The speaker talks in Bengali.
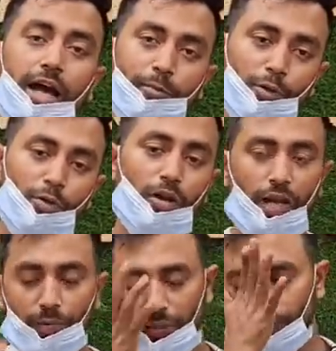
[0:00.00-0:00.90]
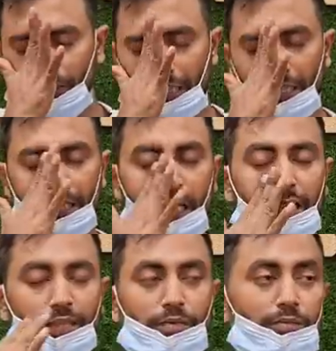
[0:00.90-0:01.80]
আপনারা অনলাইনের মাধ্যমে নিয়ে
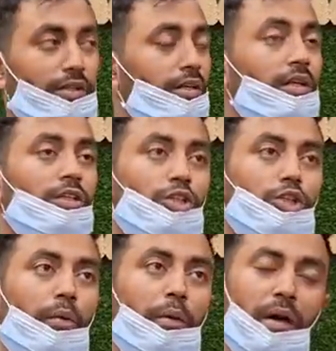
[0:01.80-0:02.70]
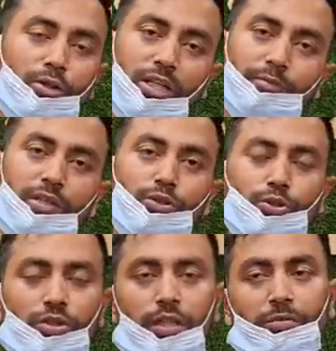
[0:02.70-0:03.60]
নিতে পারবেন তো সবাই ভালো থাকবেন
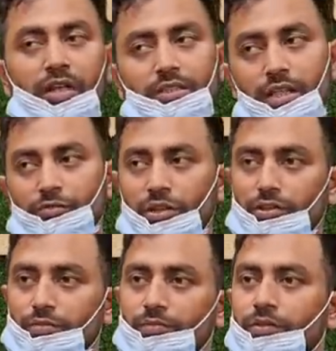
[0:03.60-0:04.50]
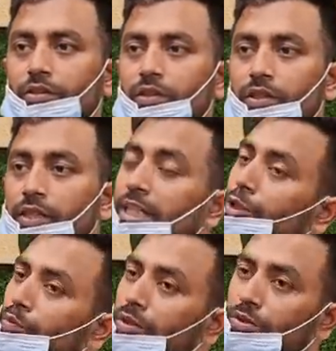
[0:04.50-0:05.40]
সুস্থ থাকবেন আসসালামু আলাইকুম
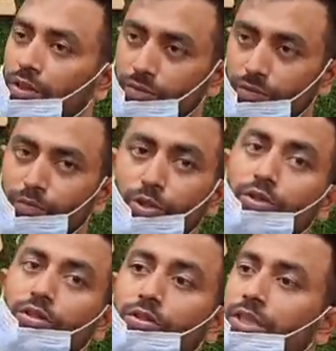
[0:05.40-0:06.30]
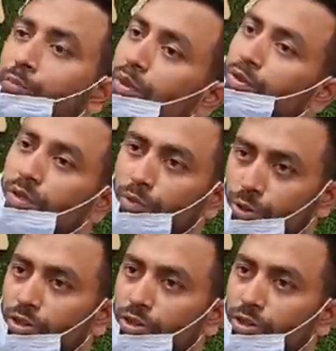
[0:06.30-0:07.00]
ইসুফের দোকান বন্ধ করে দাও ইসুফের দোকান বন্ধ